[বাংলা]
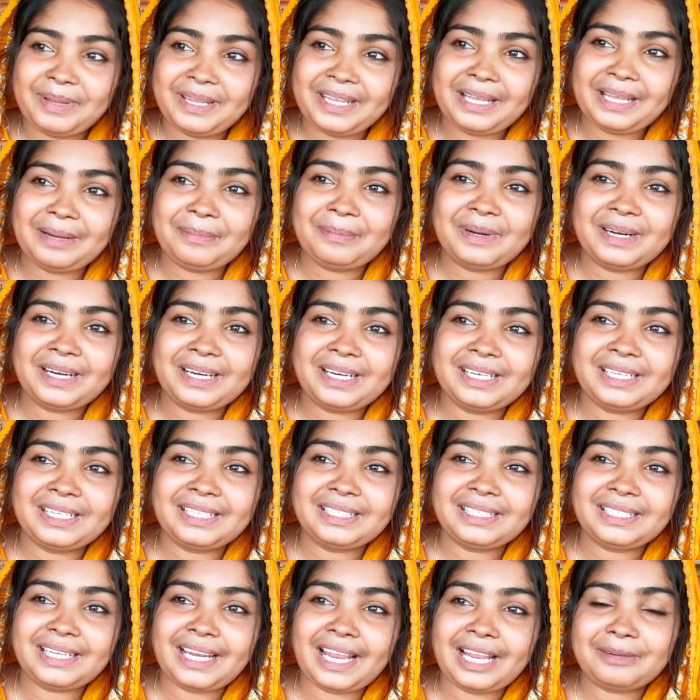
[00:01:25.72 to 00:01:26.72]
আমি আমার
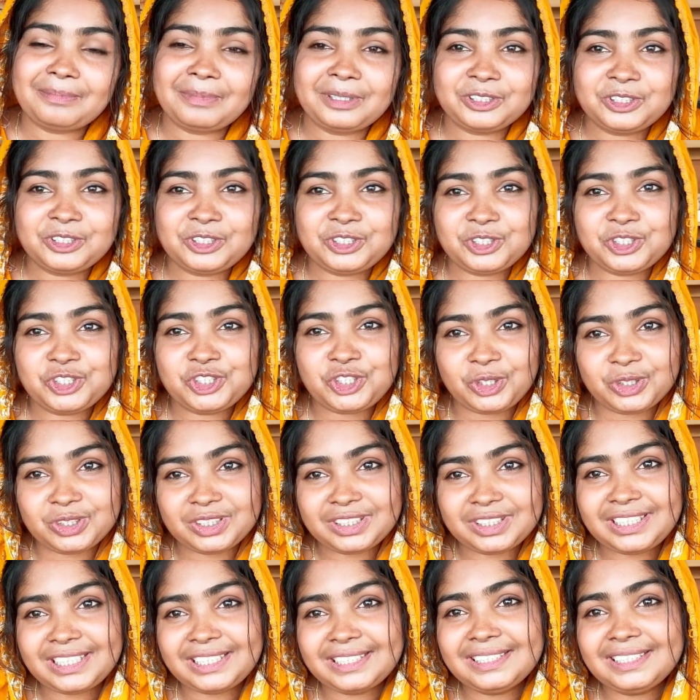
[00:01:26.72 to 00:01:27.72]
একমাত্র
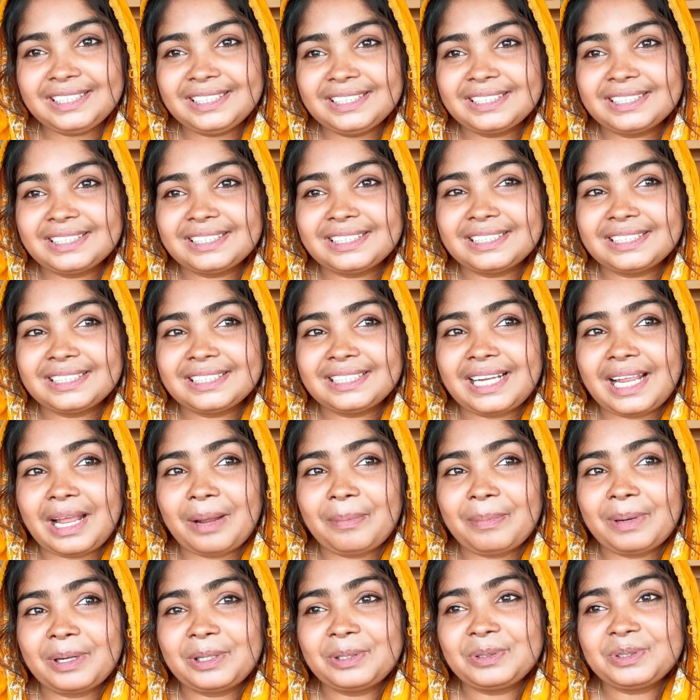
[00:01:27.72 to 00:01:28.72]
সন্তান
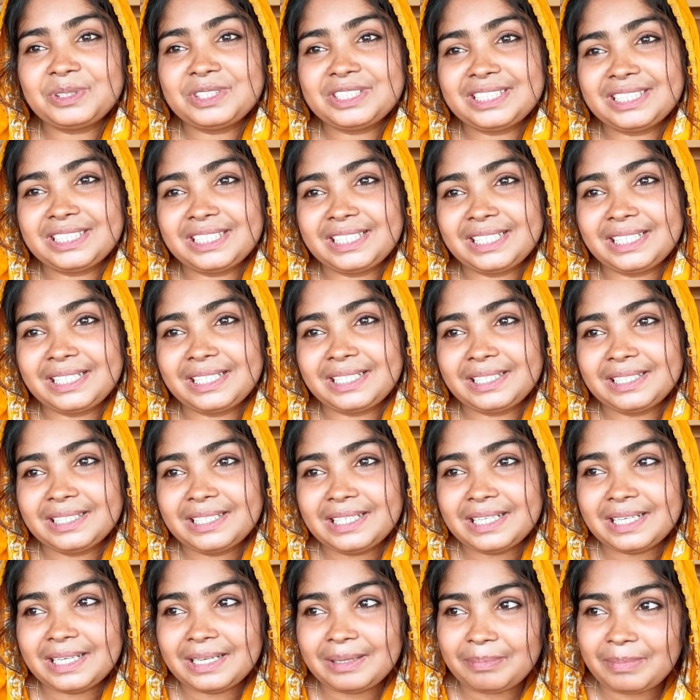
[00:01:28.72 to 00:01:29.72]
আমার হচ্ছে
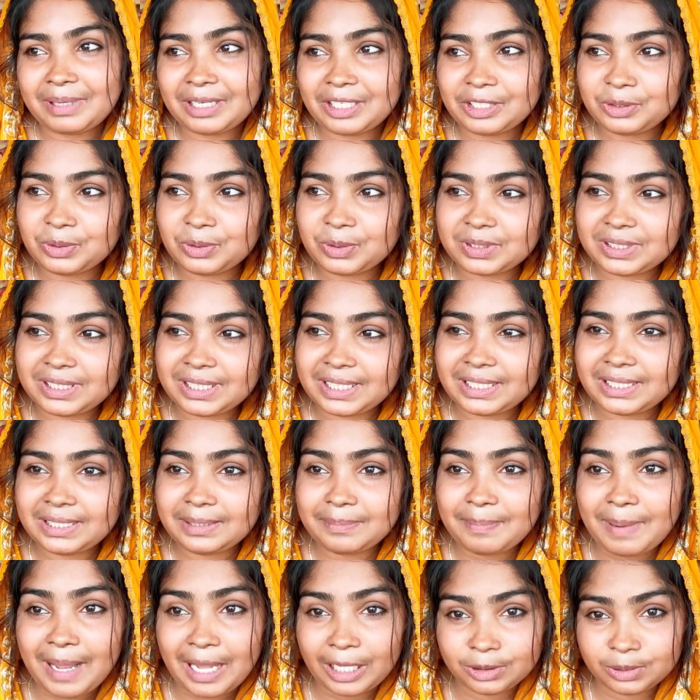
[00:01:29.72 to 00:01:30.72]
মানে ধরতে
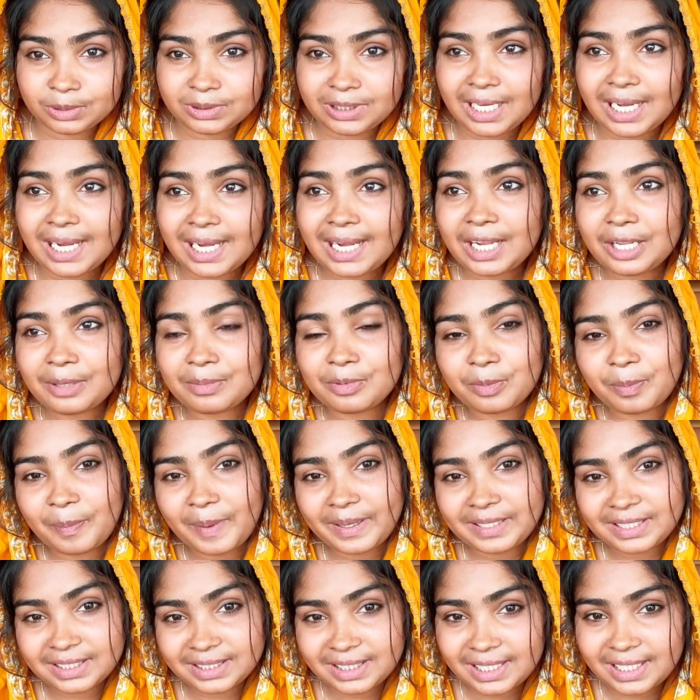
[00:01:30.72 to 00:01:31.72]
গেলে ভালো থাকা এবং
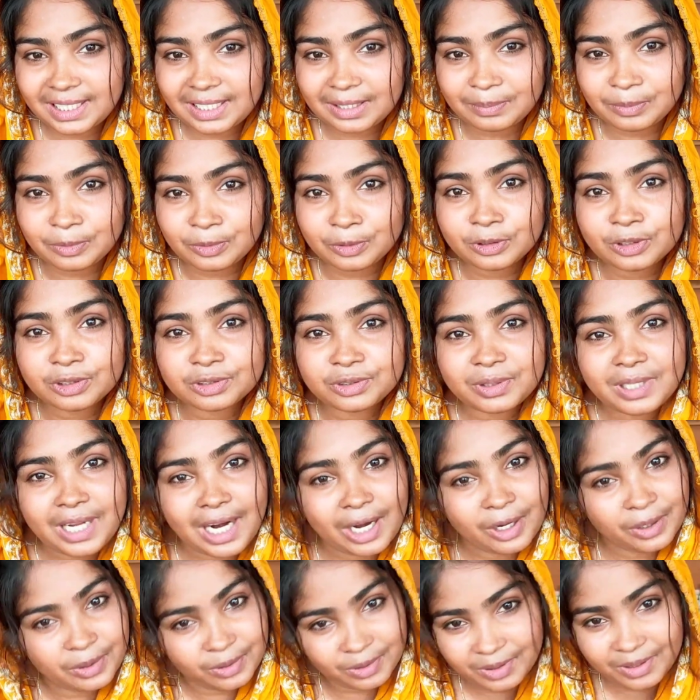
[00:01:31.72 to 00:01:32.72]
বেঁচে থাকার মূলত
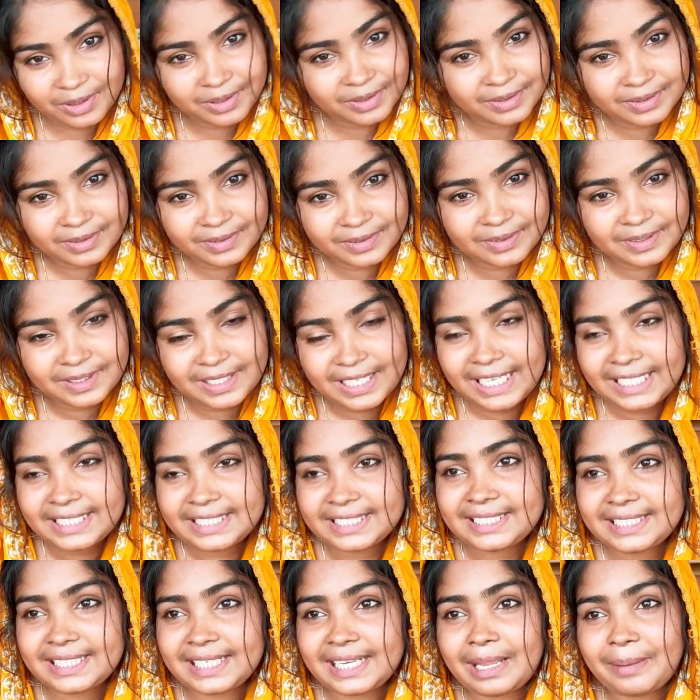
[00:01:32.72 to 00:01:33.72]
কারণ
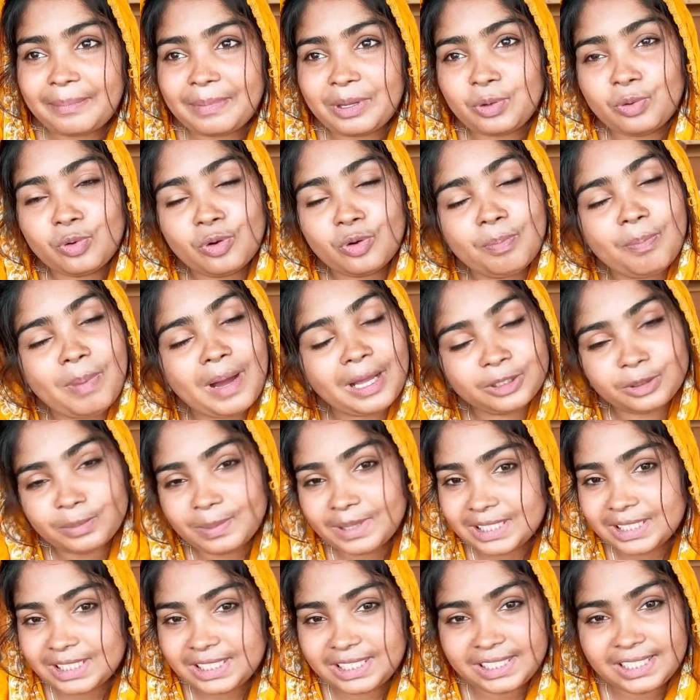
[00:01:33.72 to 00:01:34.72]
যেটাকে আমি খুব
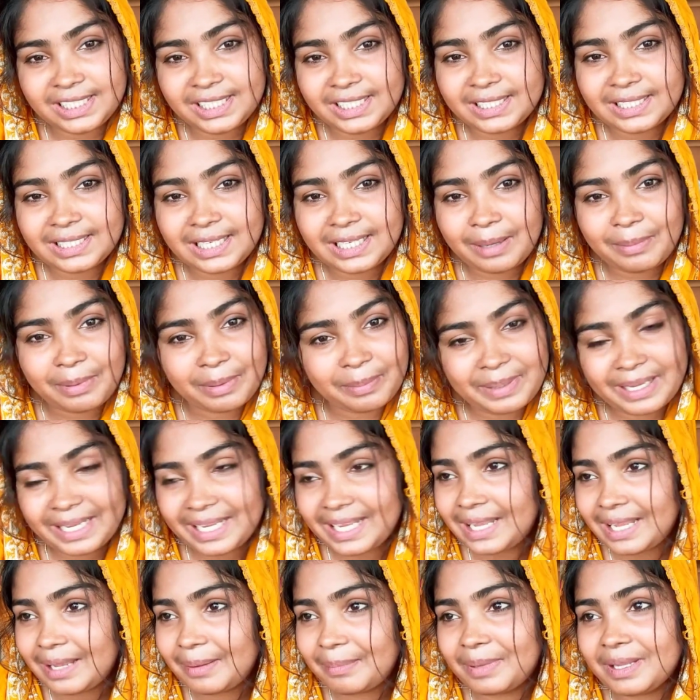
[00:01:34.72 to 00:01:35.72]
ভালোবাসি আমার
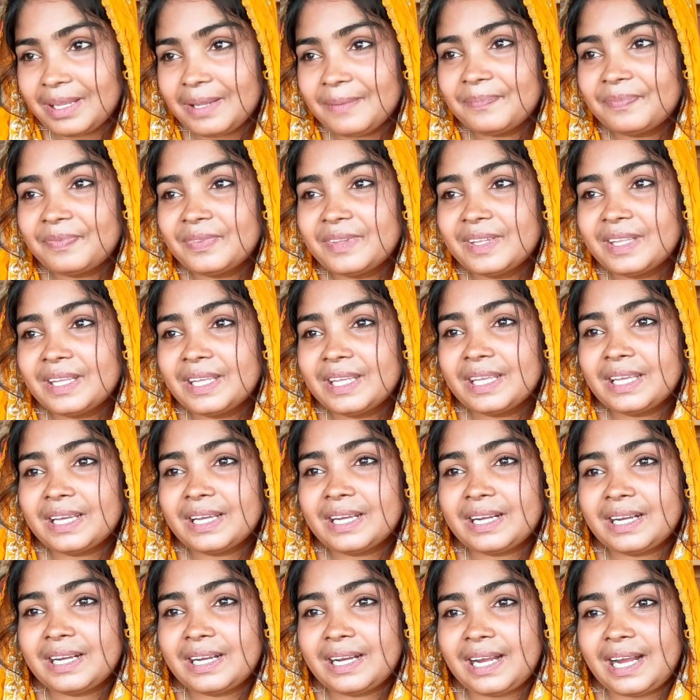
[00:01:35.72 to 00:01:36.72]
মেয়েকে আমি
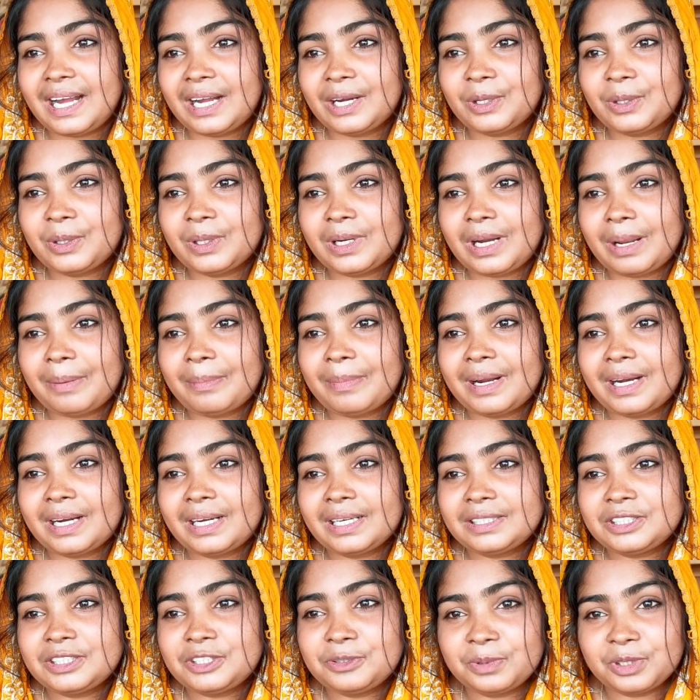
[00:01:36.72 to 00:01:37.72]
কারণ
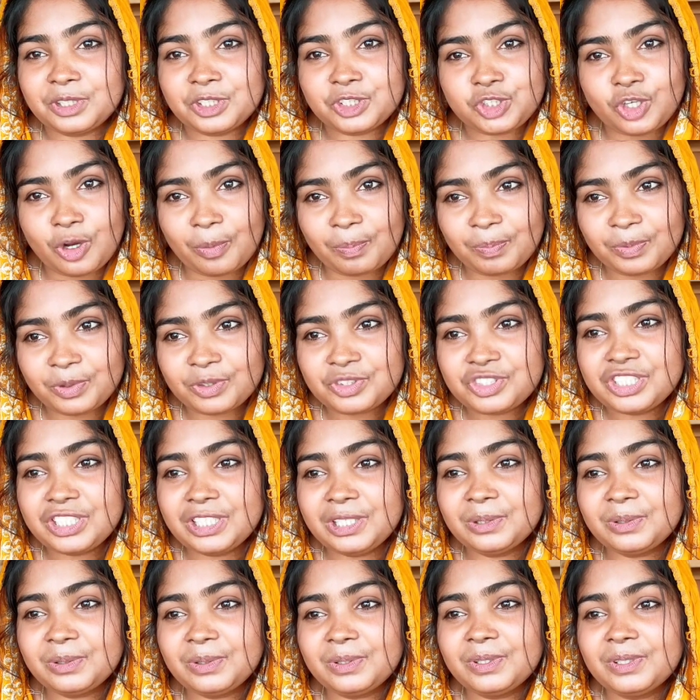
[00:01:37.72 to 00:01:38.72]
আমার জীবনের স্বপ্ন
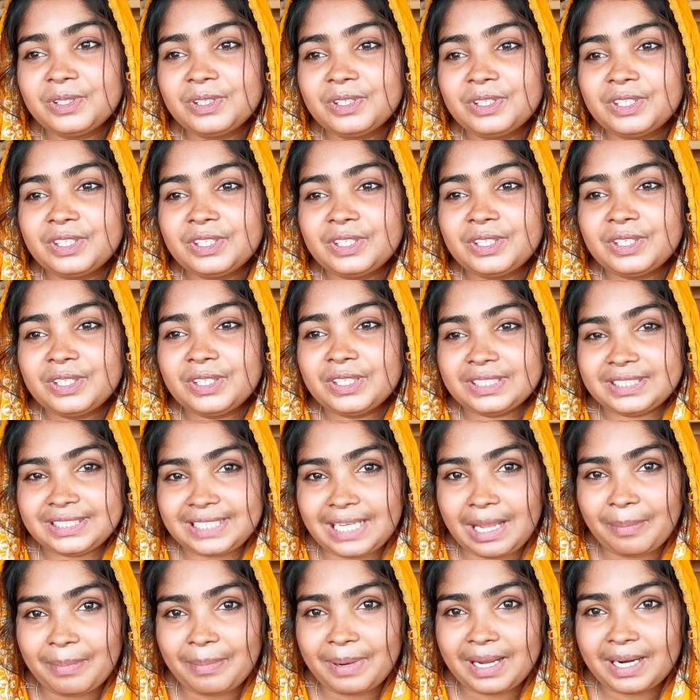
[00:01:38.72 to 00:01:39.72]
ছিল
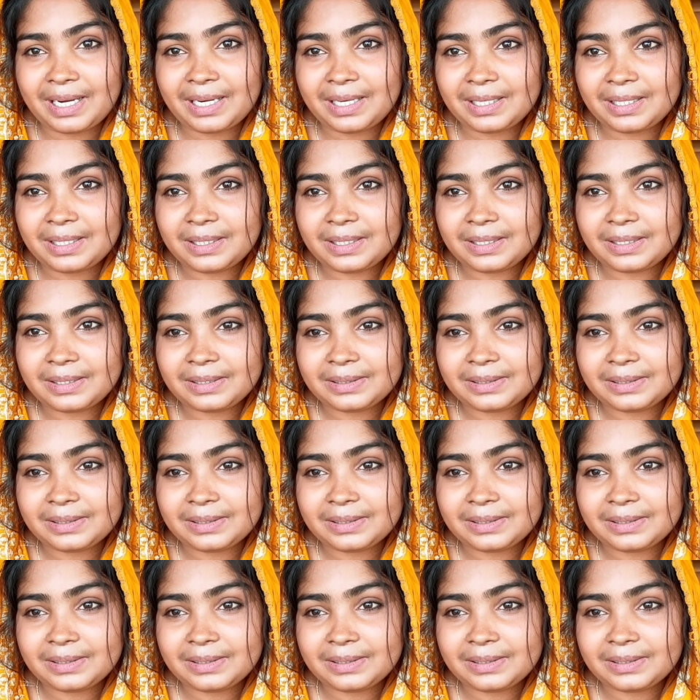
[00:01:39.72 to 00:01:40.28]
যে আমার